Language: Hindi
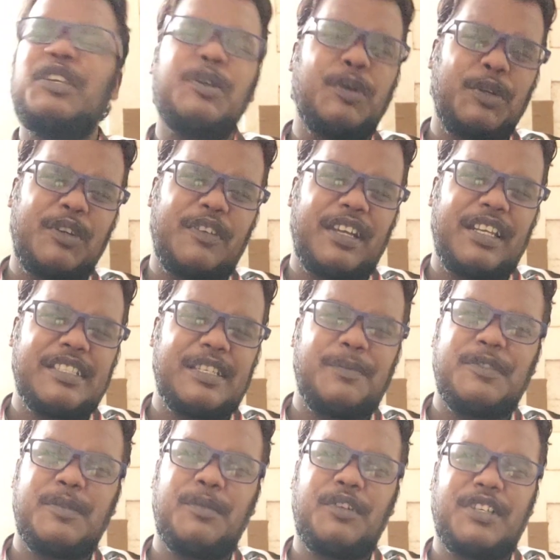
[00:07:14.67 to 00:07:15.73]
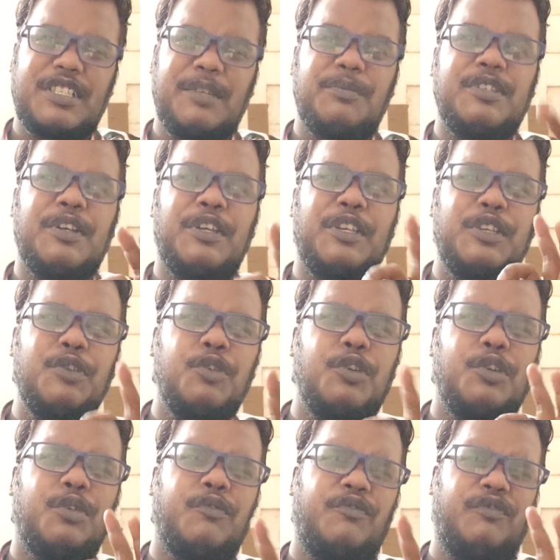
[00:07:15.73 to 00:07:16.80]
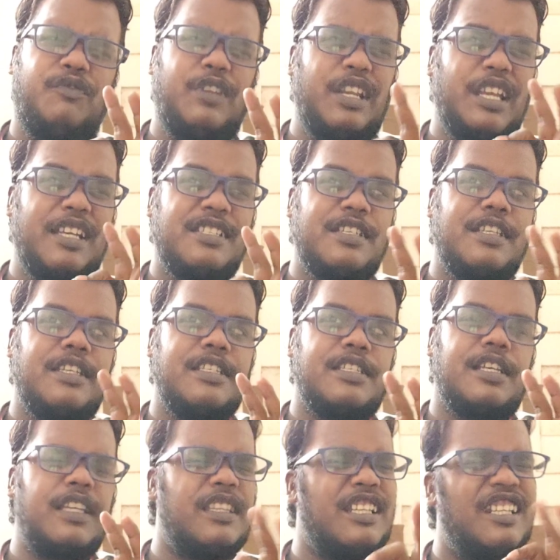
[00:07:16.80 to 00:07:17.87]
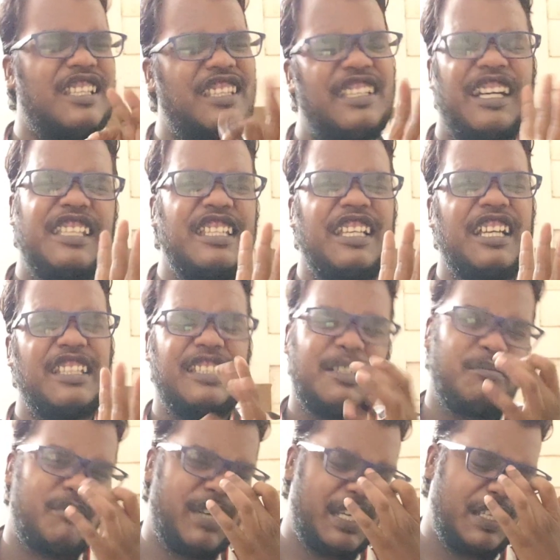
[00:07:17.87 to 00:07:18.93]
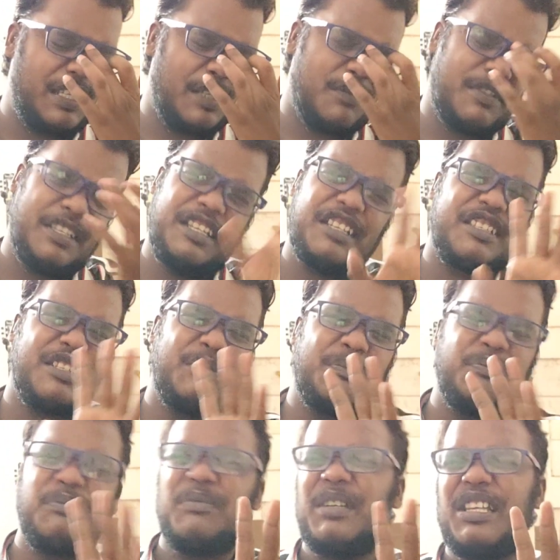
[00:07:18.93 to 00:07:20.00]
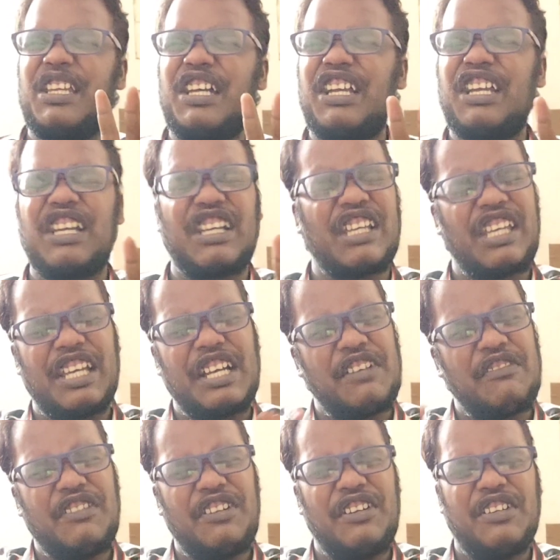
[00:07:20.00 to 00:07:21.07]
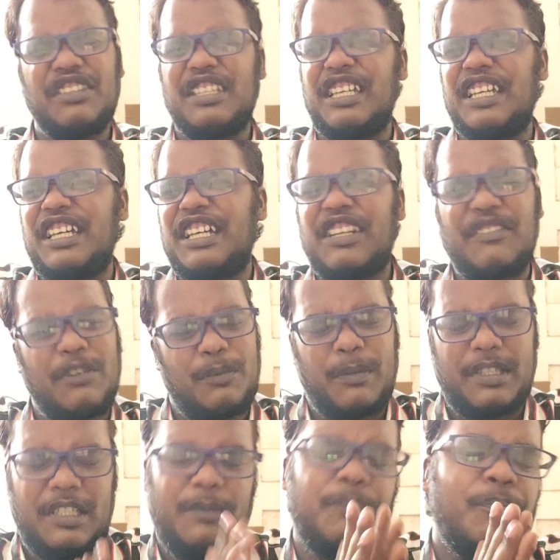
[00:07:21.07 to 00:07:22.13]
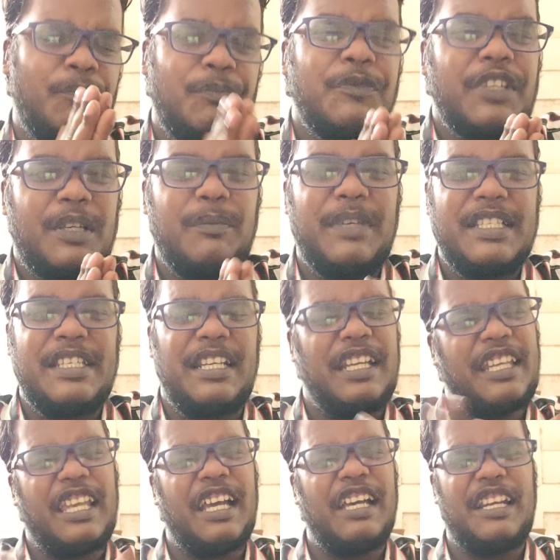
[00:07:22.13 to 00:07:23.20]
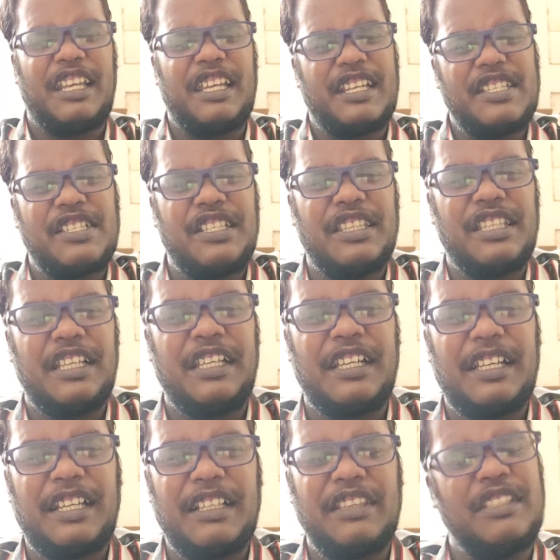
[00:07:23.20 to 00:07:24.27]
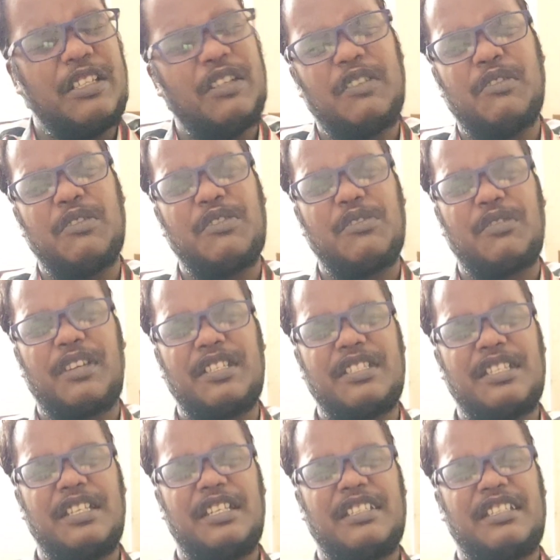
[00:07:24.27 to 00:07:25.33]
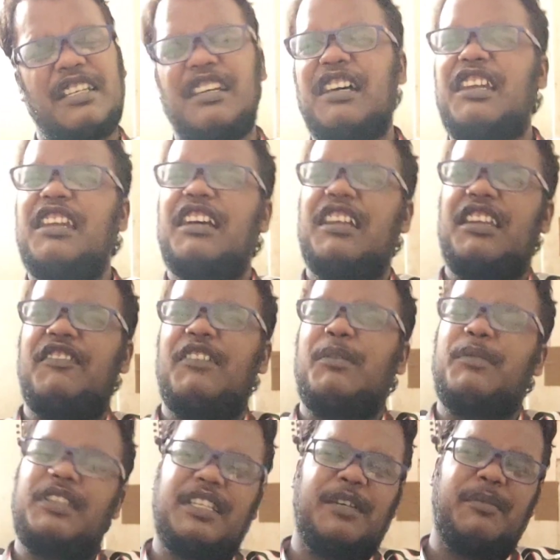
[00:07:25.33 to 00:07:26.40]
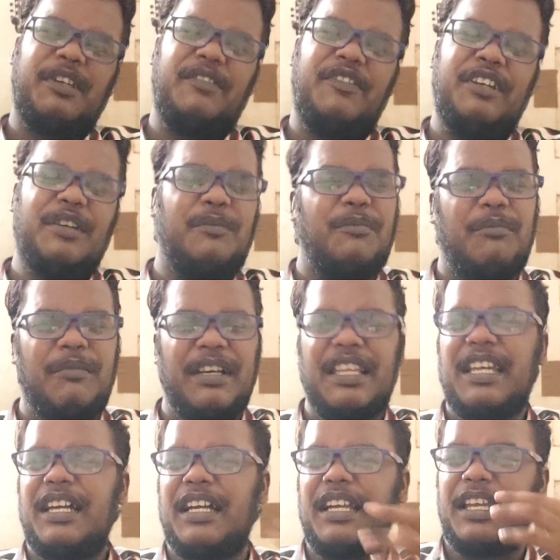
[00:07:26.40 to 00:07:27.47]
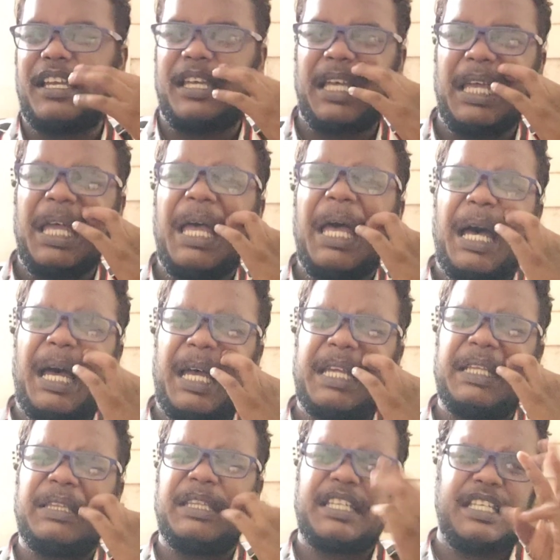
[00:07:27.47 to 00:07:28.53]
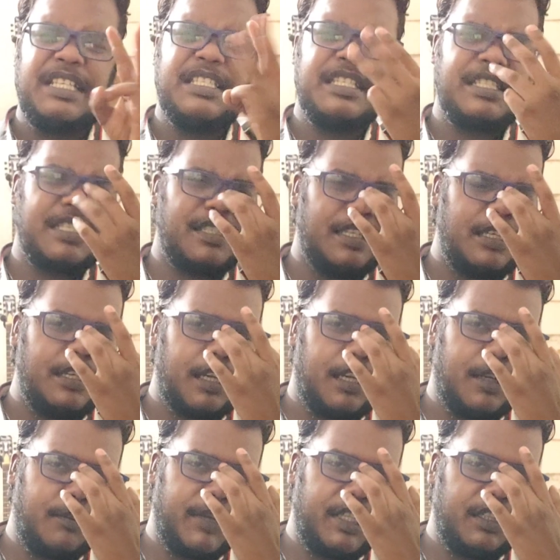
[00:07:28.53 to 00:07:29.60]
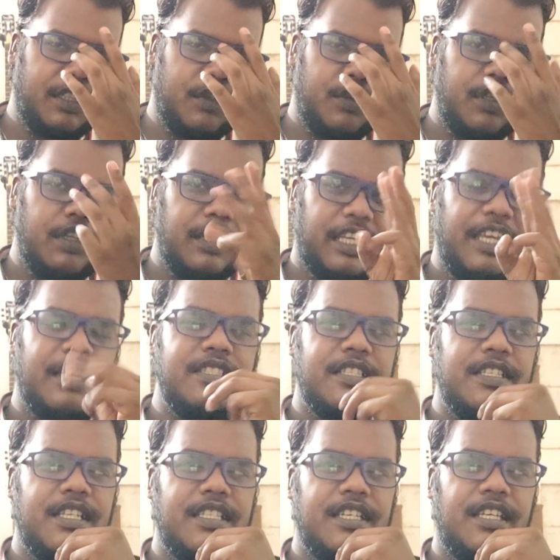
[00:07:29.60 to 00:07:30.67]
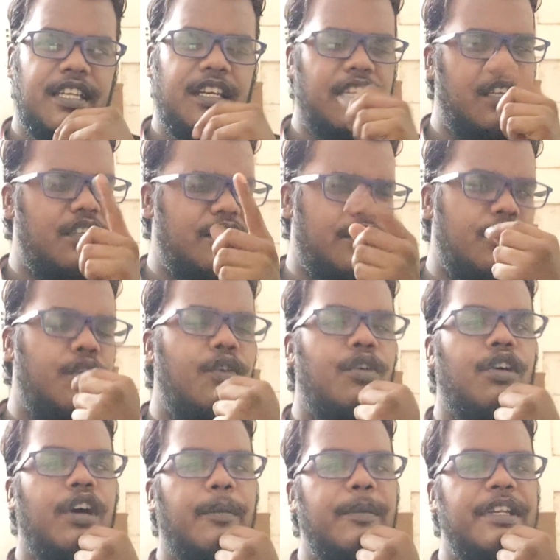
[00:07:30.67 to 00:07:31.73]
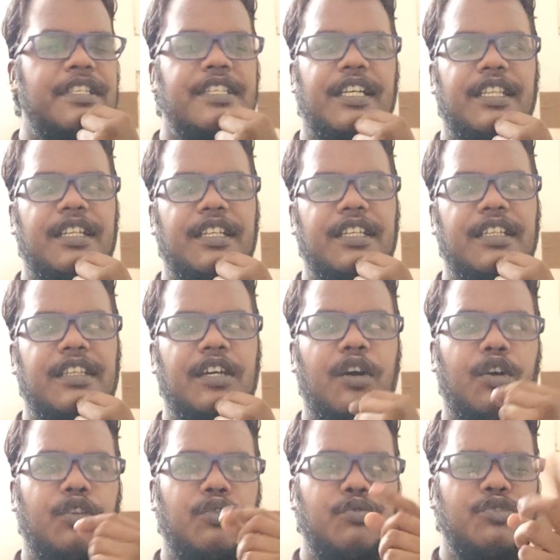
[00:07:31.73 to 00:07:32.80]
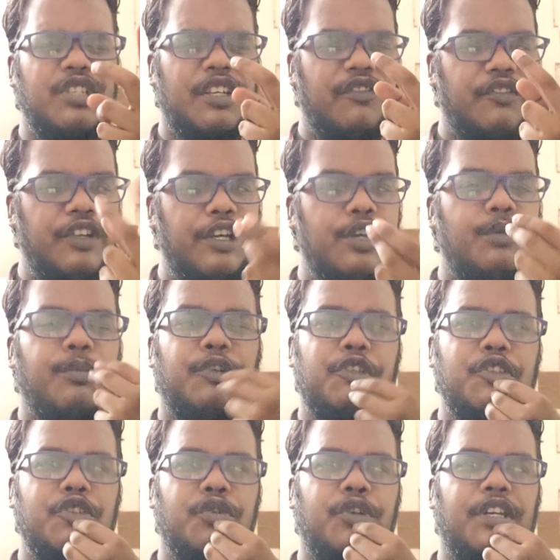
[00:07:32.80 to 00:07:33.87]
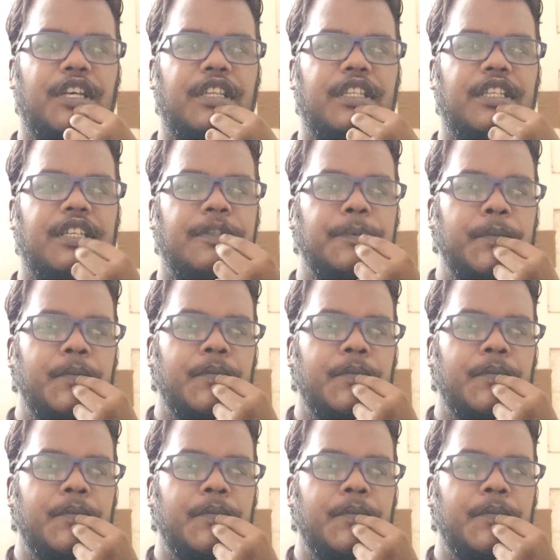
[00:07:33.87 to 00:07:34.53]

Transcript: क्यूट वाला सबसे बोलो सबसे क्यूट रिएक्शन किसका था ना दादी का था भाई साहब सीरियसली मजा आ गया क्या वीडियो था यार और मतलब बेसिकली क्या रिएक्शन था यार दिल खुश हो गया सीरियसली अलग लेवल में था भाई वीडियो मज़ा आ गया हाँ तीन चीज़ की अगर बात करोगे क्या चीज़ अच्छा नहीं लगा तो कॉमेडी ज़्यादा नहीं था और दूसरा वीडियो बहुत छोटा था